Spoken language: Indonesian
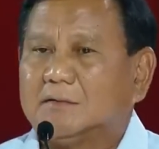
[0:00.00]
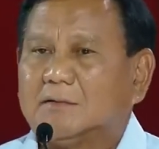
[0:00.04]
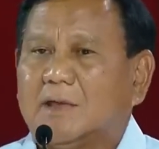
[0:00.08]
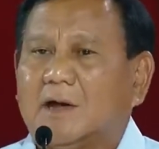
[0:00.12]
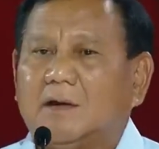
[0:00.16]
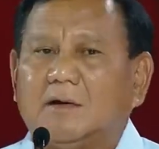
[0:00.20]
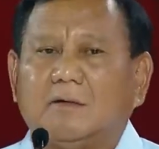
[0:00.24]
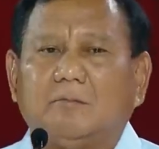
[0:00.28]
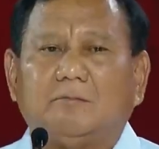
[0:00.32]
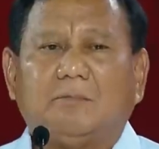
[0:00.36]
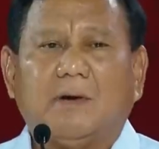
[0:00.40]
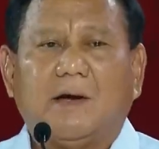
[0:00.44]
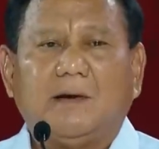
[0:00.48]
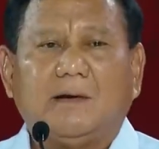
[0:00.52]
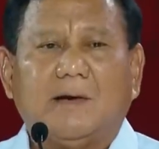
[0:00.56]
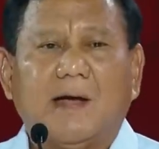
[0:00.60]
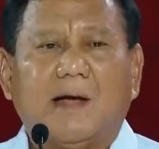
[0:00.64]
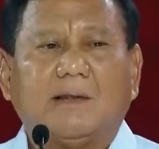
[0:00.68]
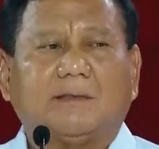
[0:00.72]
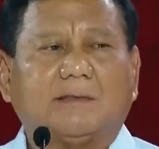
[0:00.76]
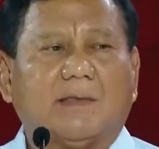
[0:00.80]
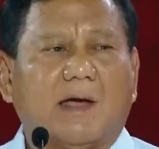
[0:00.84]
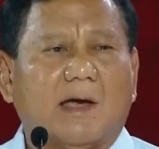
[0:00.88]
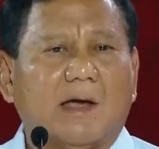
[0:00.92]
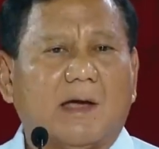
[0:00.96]
tanpa
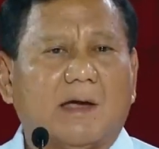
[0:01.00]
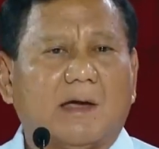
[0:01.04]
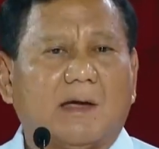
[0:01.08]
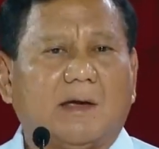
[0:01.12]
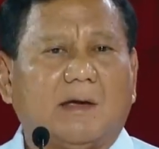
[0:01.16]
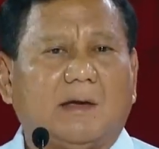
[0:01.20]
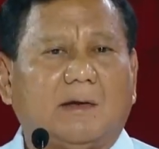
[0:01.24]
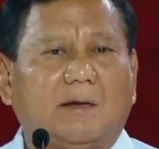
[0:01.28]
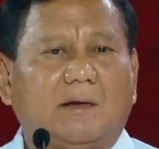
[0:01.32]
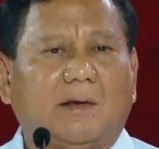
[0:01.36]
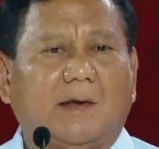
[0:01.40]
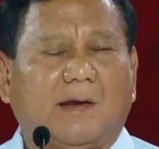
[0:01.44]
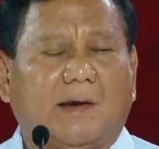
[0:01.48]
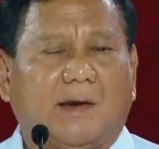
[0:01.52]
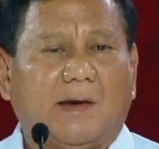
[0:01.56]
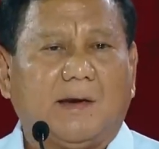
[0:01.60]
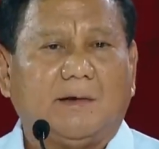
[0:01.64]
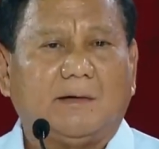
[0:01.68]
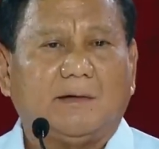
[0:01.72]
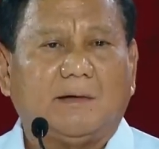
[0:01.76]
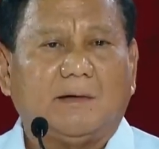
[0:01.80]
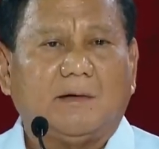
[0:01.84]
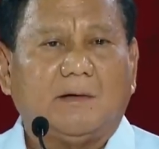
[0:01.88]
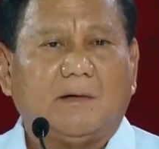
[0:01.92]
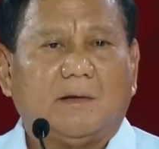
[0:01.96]
data, ya
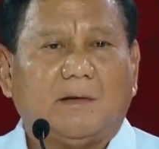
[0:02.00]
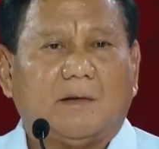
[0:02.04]
kan?